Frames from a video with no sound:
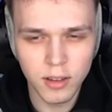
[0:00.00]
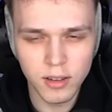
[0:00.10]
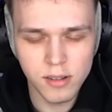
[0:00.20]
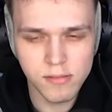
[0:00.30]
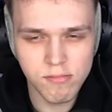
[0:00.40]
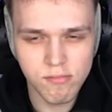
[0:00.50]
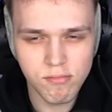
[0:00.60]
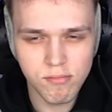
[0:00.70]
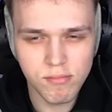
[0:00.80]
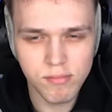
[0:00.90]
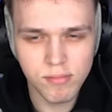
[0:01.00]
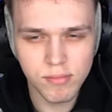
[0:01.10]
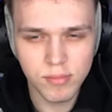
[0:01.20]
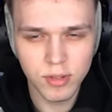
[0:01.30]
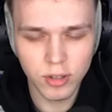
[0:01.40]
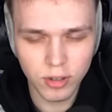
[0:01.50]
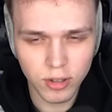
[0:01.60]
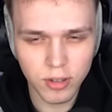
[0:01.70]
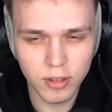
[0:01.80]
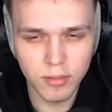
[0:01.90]
Um, no
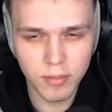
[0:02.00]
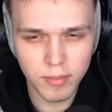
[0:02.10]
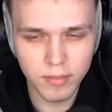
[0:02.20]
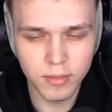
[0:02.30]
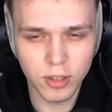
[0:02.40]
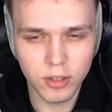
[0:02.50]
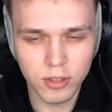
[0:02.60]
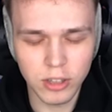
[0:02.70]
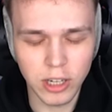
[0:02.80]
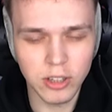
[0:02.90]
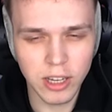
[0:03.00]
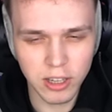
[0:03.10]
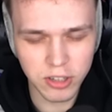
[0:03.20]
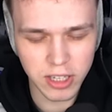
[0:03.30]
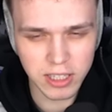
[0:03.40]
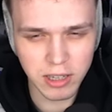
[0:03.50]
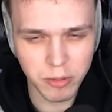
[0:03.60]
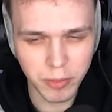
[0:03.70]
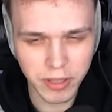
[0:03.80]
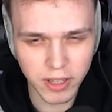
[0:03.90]
to, to, czekaj, to jakie jeszcze raz, jakie
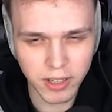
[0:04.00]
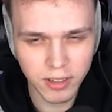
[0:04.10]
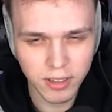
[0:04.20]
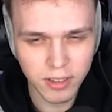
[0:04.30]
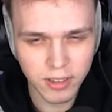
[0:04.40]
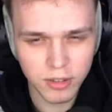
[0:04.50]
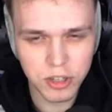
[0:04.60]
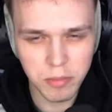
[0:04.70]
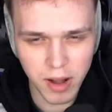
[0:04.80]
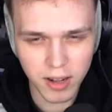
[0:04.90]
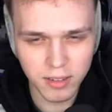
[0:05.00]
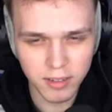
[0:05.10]
było pytanie? Czy ma?